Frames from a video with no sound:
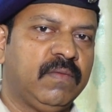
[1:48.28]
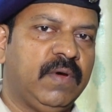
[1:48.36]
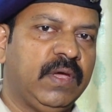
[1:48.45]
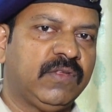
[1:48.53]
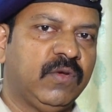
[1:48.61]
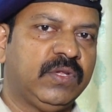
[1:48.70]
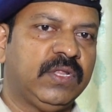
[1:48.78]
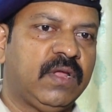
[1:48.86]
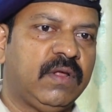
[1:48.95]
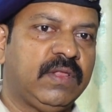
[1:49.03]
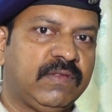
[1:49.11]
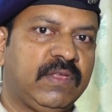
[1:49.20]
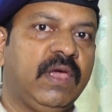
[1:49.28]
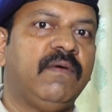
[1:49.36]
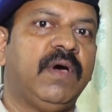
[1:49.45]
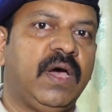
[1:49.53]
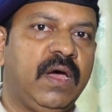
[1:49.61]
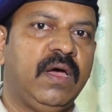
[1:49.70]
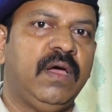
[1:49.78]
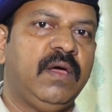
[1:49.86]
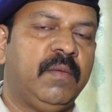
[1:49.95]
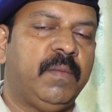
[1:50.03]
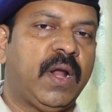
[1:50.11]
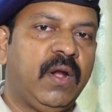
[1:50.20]
వయసు వచ్చిన తర్వాత సేవ
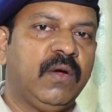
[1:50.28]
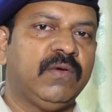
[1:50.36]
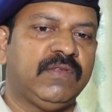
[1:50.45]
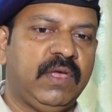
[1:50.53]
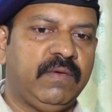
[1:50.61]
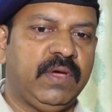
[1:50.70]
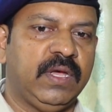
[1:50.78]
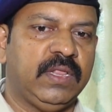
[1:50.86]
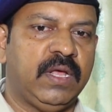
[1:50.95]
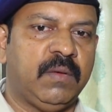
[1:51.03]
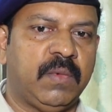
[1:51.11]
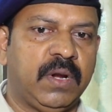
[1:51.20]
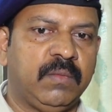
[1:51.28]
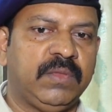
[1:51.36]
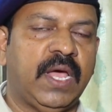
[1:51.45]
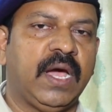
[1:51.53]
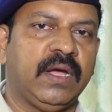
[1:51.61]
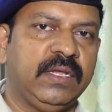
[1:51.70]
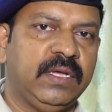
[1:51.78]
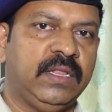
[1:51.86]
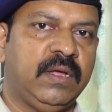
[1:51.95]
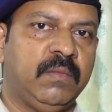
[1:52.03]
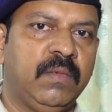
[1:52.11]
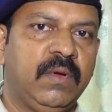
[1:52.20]
పరులకు సేవ చేద్దాం మనం త్యాగం
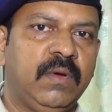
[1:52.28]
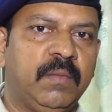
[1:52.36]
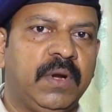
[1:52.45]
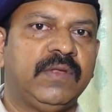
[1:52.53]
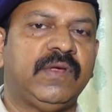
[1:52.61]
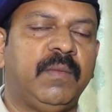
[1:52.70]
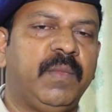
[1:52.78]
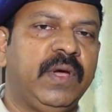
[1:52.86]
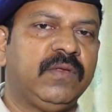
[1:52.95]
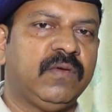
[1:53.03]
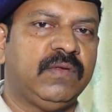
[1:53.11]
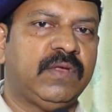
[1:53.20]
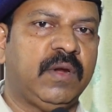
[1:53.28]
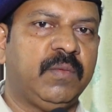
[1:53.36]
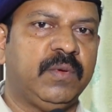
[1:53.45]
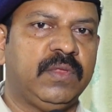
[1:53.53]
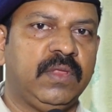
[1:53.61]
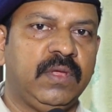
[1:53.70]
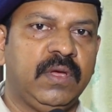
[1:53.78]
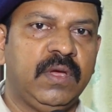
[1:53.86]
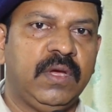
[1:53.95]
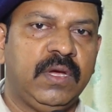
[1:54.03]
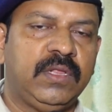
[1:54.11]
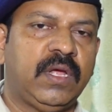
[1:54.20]
చేద్దాం మనం సంపాదించుకున్న సరిపోతుంది
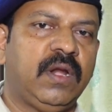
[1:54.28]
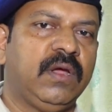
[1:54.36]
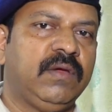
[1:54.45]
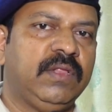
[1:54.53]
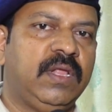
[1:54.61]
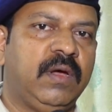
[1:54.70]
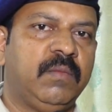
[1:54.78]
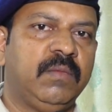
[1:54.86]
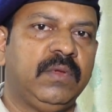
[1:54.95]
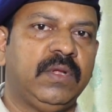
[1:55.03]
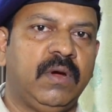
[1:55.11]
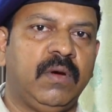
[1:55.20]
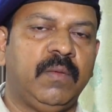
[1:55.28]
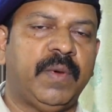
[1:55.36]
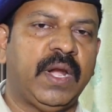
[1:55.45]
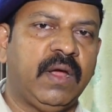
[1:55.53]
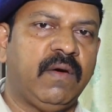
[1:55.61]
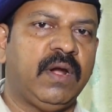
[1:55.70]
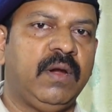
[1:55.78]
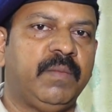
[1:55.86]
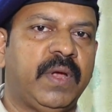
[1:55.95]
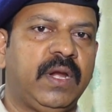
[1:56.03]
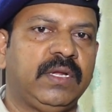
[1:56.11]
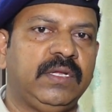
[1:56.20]
ఇతరులకు ఇద్దాం పర్యావరణాన్ని
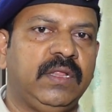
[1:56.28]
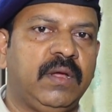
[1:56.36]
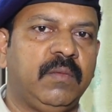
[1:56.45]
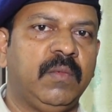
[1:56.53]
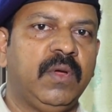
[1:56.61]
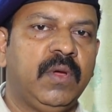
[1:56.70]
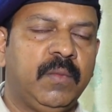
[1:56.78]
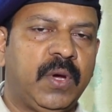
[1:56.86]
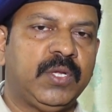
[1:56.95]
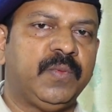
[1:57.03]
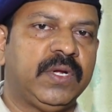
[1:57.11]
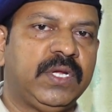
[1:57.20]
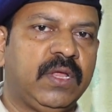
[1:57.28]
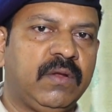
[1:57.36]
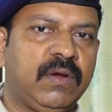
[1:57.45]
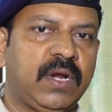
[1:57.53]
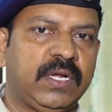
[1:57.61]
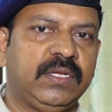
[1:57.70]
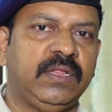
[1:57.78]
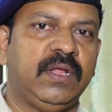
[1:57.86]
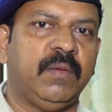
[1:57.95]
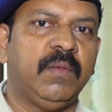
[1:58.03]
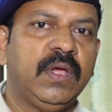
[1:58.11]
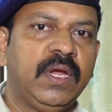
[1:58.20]
పరిరక్షిద్దాం పశుపక్షాదులను
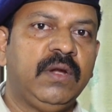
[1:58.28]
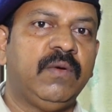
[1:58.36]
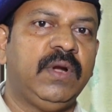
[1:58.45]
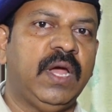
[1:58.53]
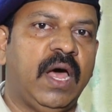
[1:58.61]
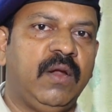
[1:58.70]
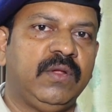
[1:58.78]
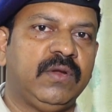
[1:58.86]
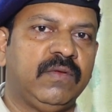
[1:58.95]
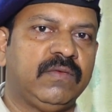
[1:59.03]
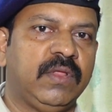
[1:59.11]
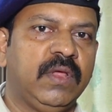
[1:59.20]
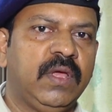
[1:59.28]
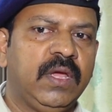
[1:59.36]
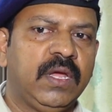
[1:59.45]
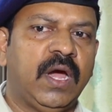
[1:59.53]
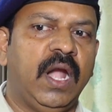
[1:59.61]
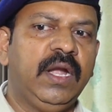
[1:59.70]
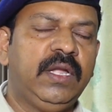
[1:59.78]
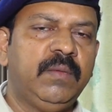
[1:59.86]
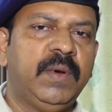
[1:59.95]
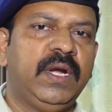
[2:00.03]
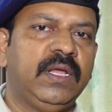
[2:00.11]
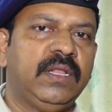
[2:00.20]
రక్షిద్దాం ఇటువంటి ఆలోచన వస్తుంది ఇక
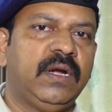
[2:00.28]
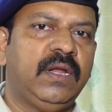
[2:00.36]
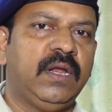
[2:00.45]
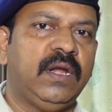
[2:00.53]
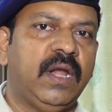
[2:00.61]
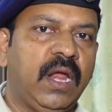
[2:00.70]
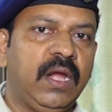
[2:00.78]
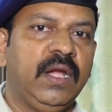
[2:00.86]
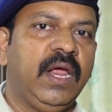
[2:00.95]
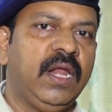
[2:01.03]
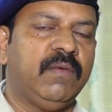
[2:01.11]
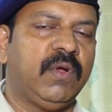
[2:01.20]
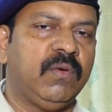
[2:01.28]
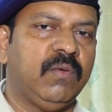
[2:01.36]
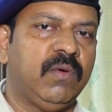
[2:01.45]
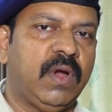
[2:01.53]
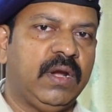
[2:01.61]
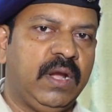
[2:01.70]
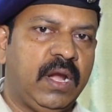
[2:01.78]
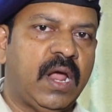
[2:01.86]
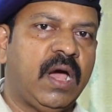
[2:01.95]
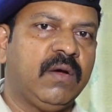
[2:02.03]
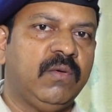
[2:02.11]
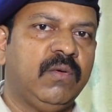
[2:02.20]
అల్టిమేట్ ఏంటంటే నేను ఎవరు
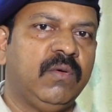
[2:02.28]
నాకు